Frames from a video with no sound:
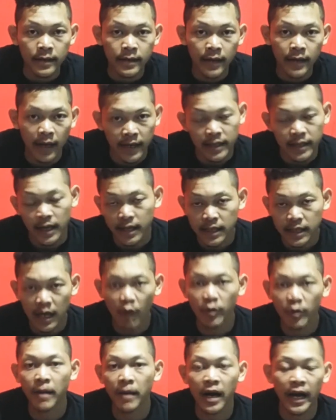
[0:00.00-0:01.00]
yang kita
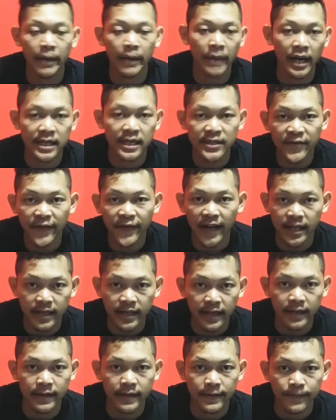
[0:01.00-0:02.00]
ketahui bagaimana
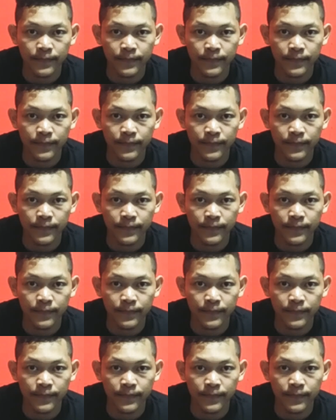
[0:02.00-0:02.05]
sifatnya.